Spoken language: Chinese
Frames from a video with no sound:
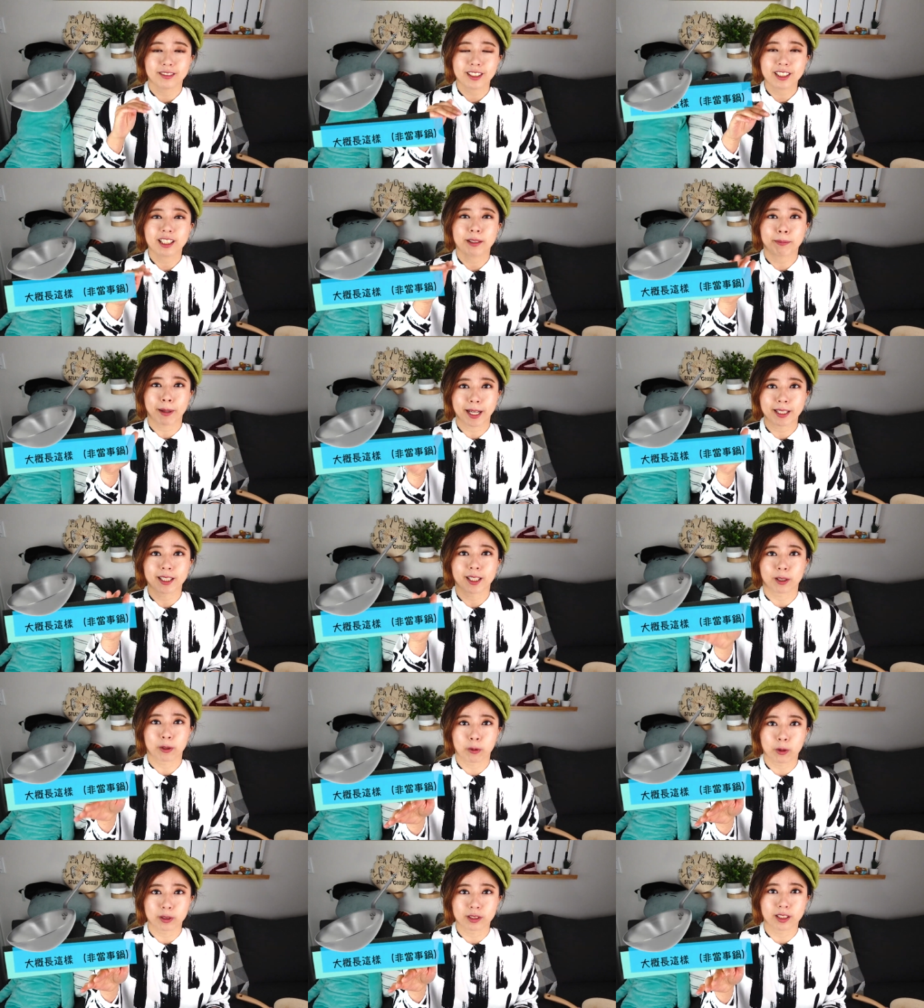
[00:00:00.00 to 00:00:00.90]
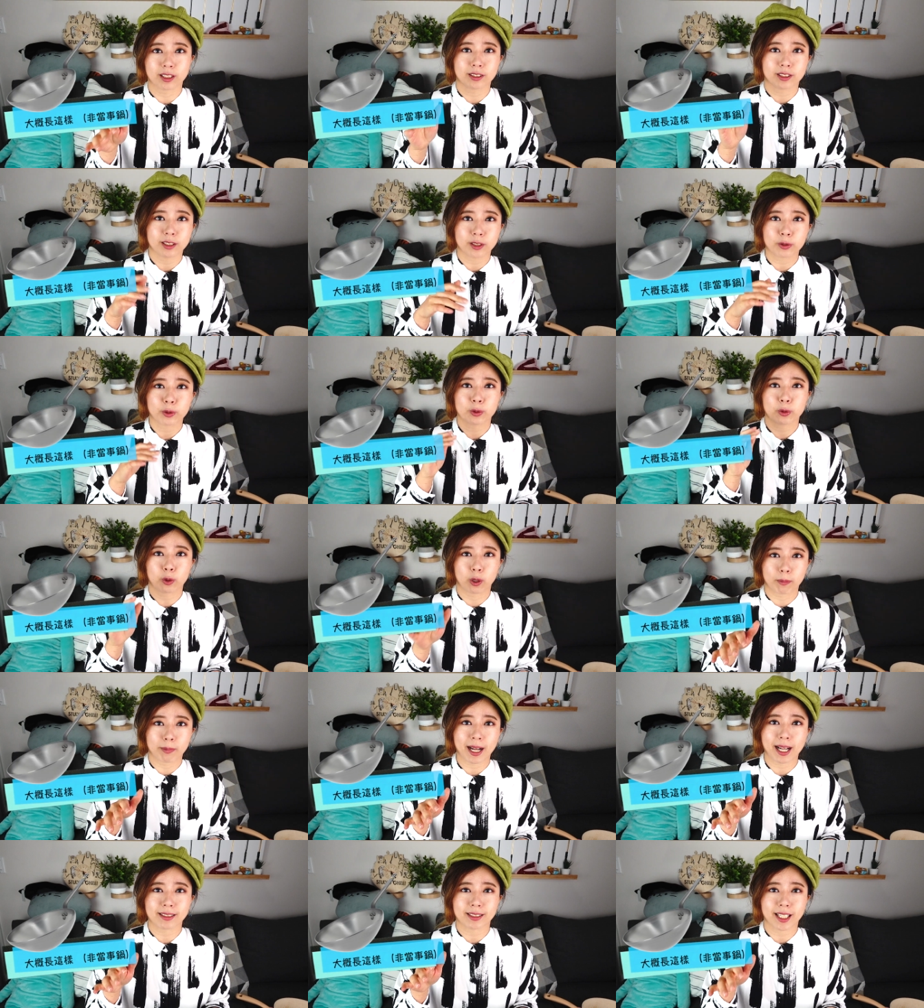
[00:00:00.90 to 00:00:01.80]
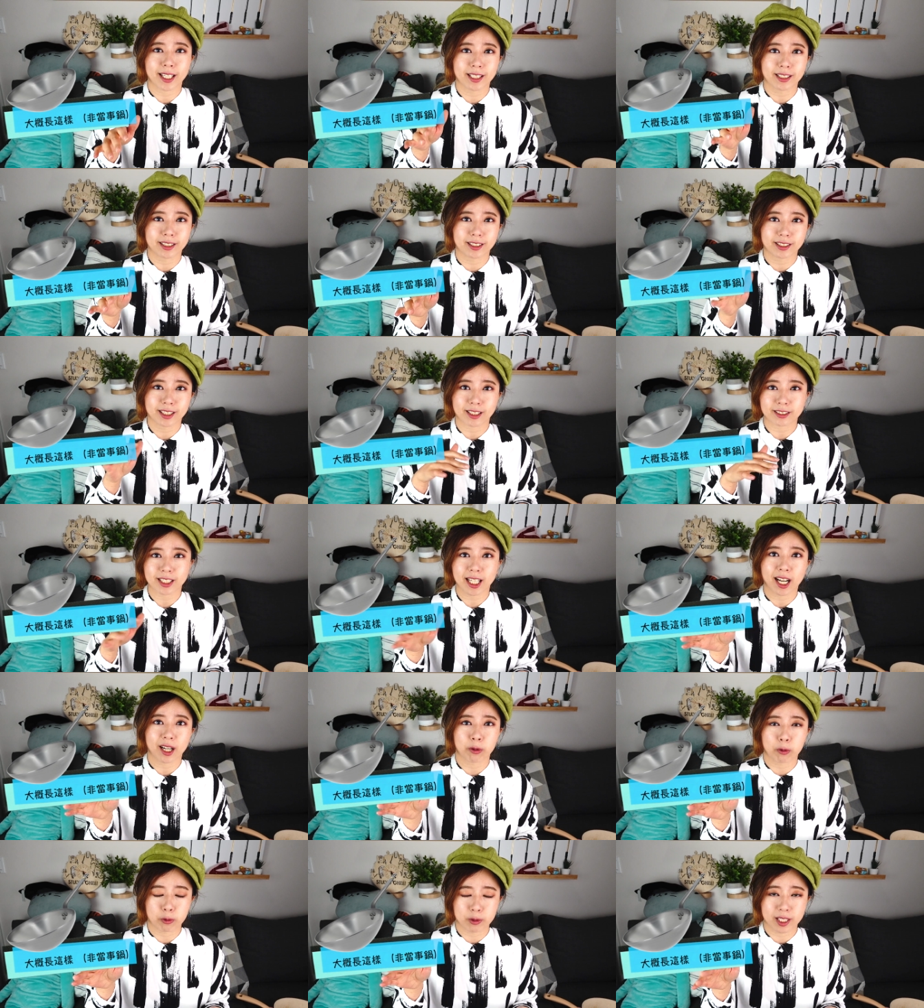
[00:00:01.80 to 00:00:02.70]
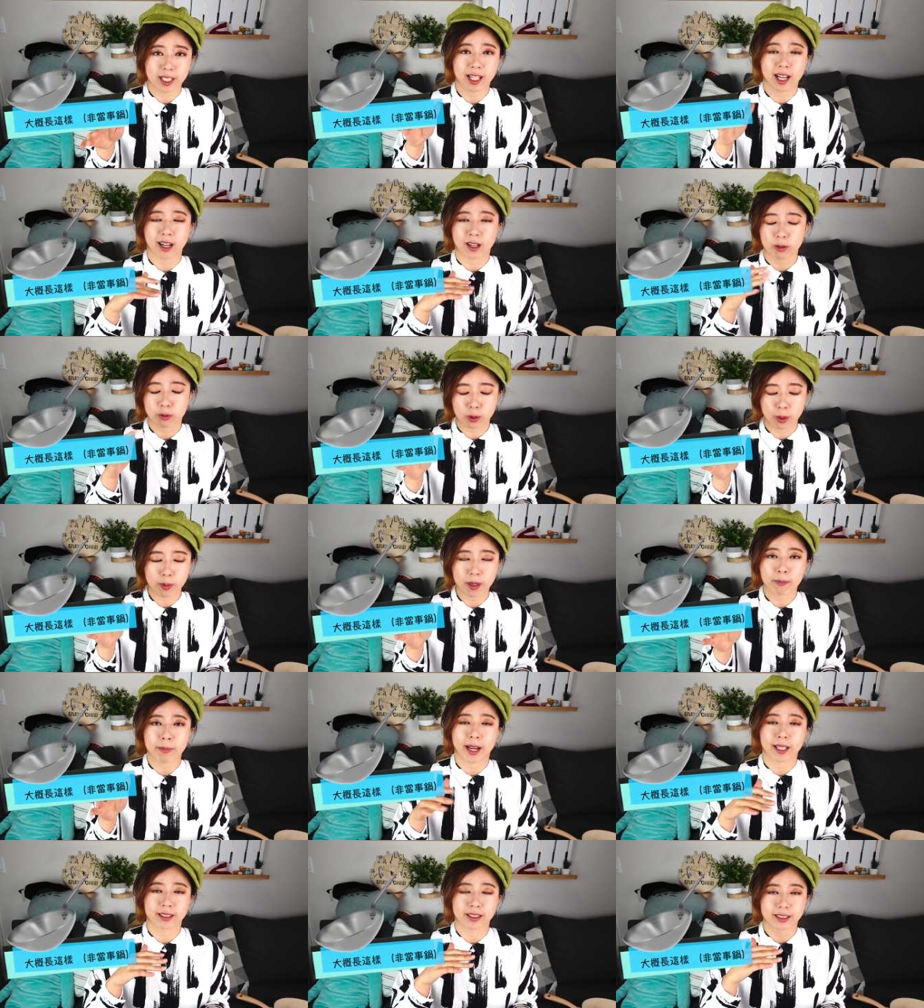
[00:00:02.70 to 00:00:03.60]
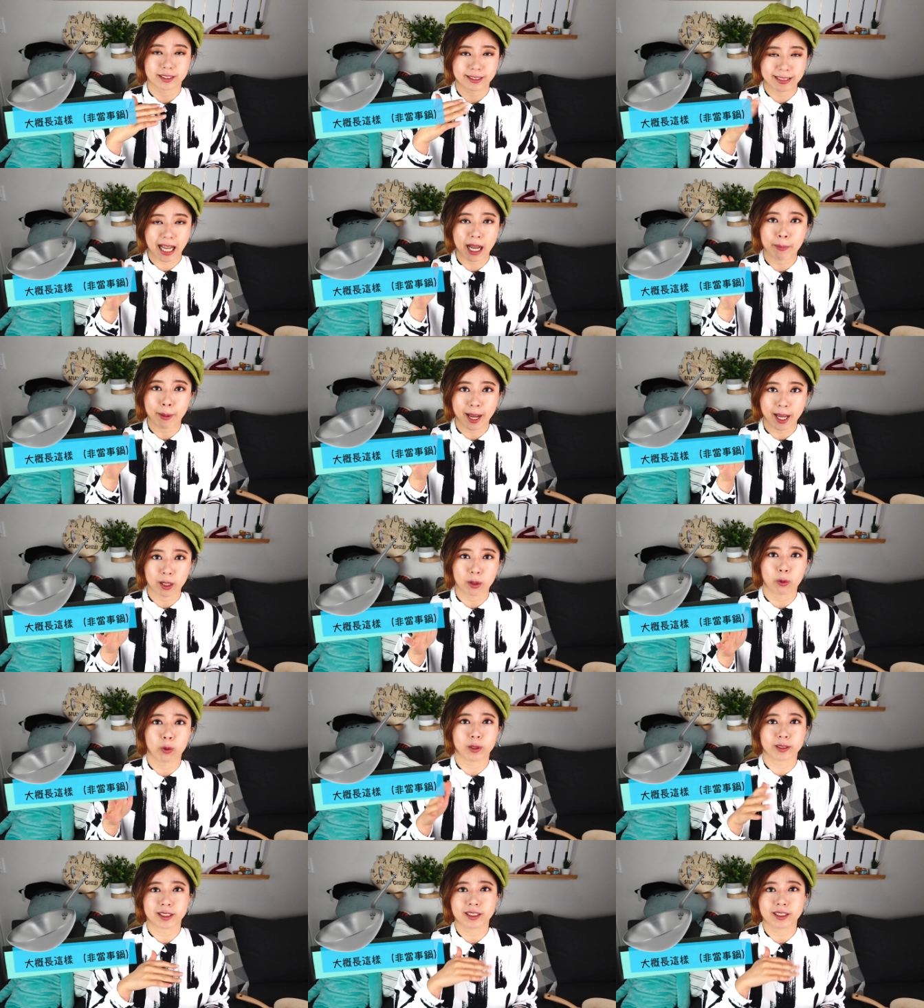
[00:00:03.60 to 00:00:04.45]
那个白铁锅呢，真的就是我妈在一个乡下的五金行随便买的杂牌锅，